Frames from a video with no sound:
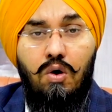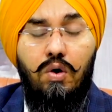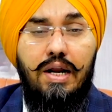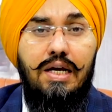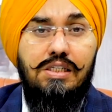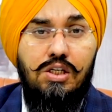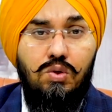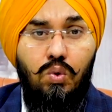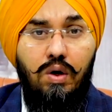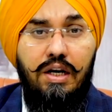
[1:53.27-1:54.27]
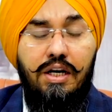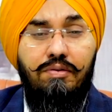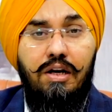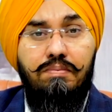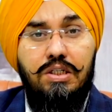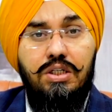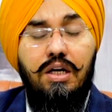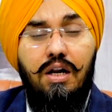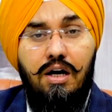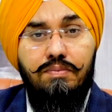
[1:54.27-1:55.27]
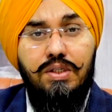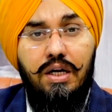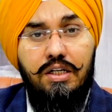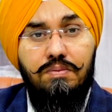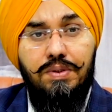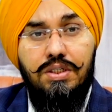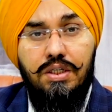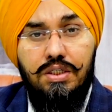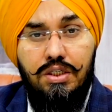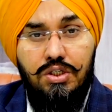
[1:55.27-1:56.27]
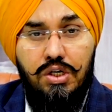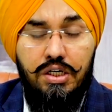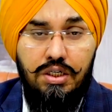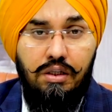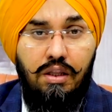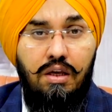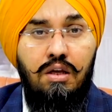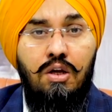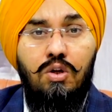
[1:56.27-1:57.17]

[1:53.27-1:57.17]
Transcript: और ऐसे स्कोर लेने वाले बच्चे आराम से आयल्स में सिक्स ईच ले सकते हैं